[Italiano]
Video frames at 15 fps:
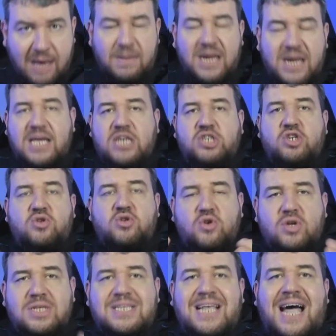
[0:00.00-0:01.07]
perché ci
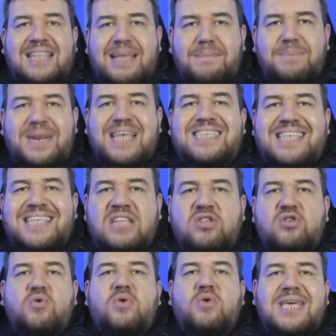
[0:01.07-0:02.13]
sono state
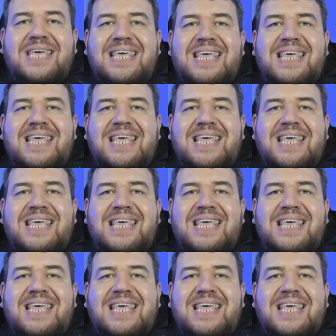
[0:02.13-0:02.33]
prestazioni